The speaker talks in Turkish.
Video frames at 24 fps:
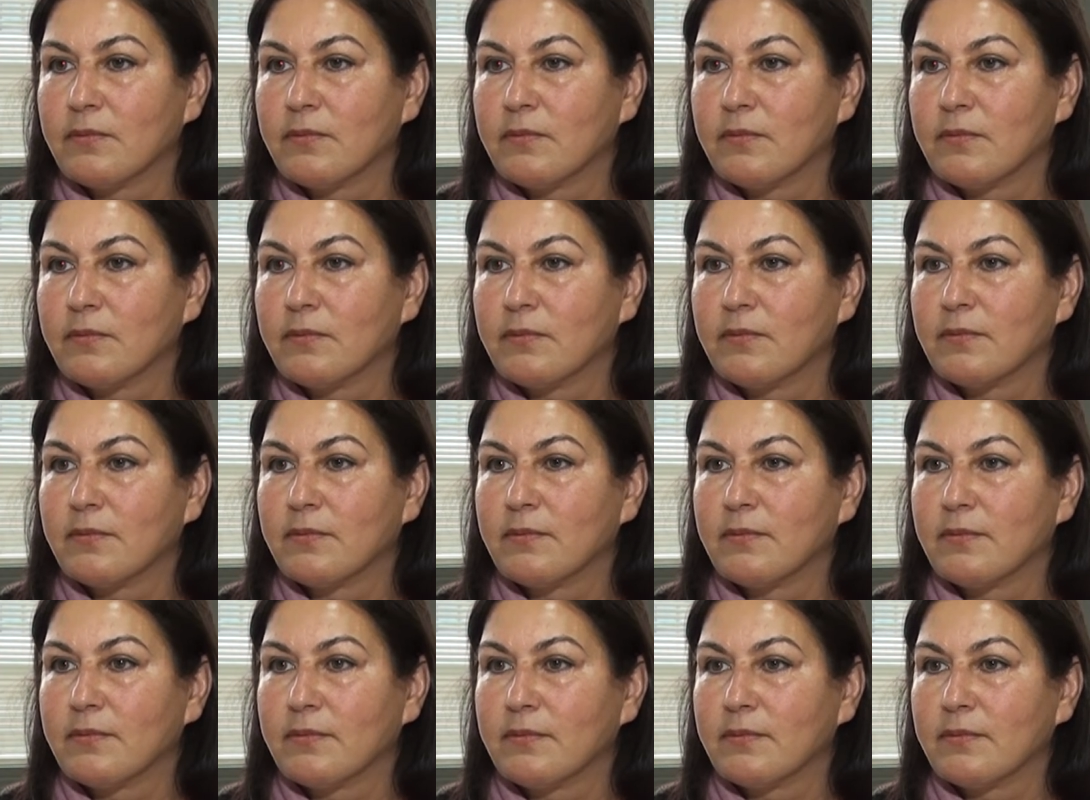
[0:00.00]
var.
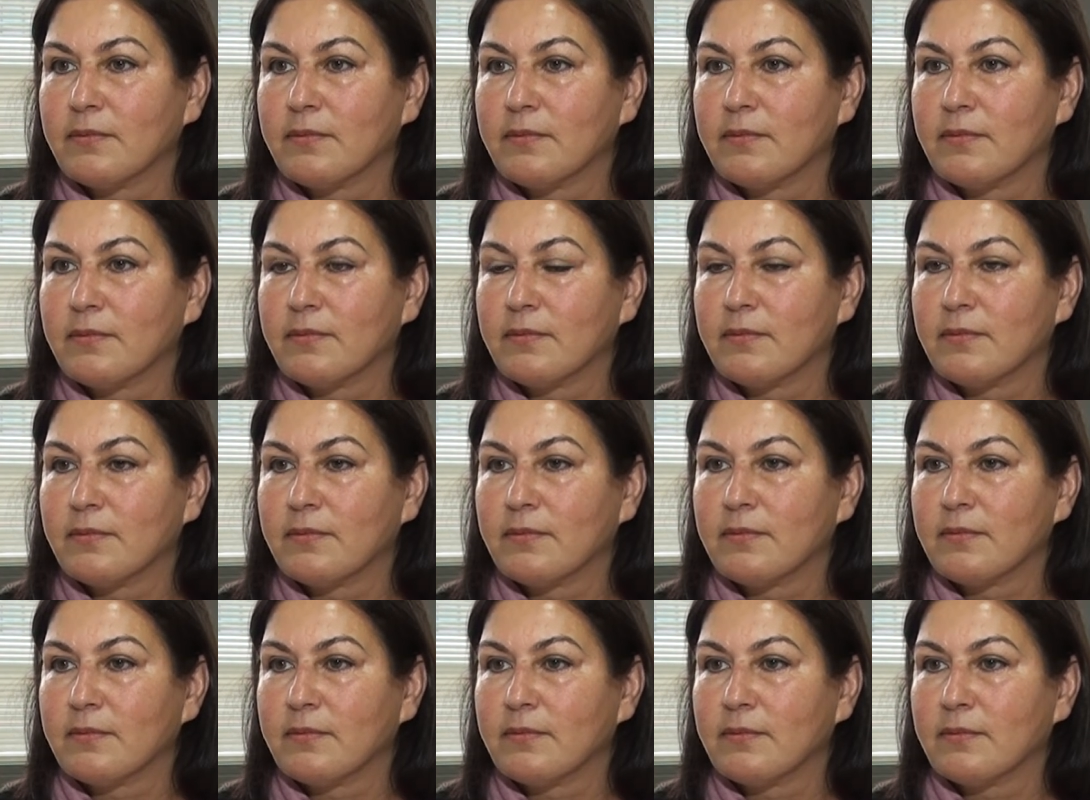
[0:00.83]
Toplam kadro
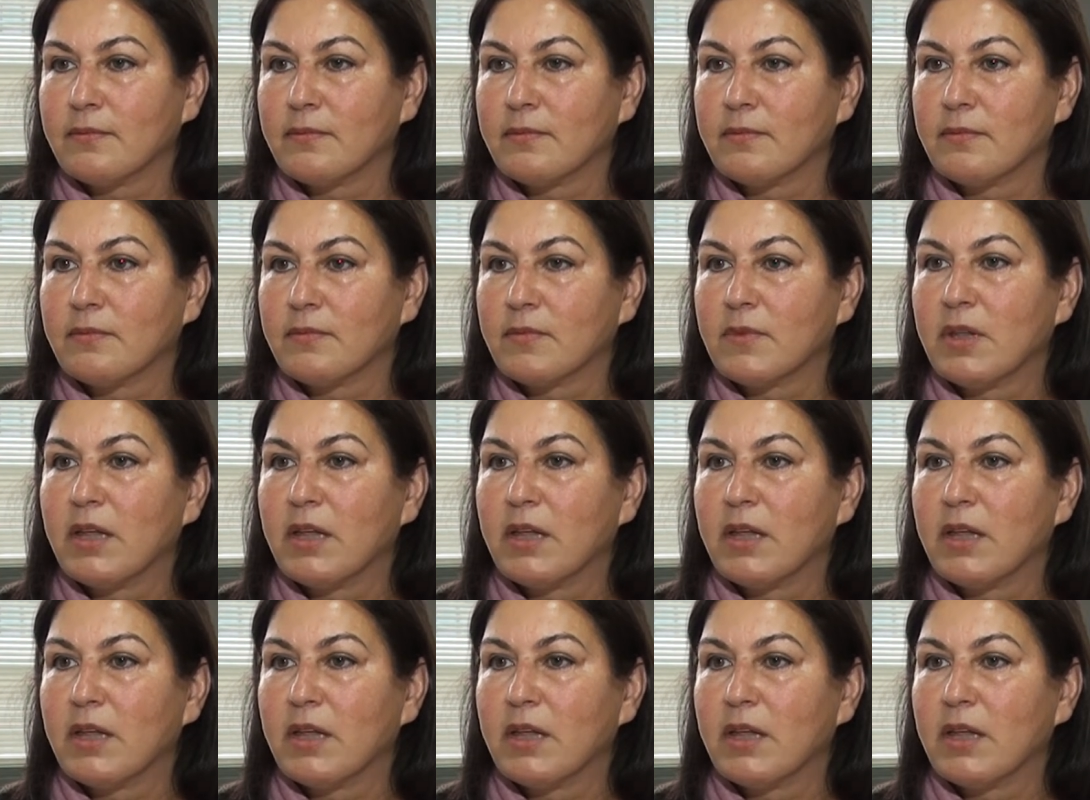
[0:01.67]
sayınız nedir?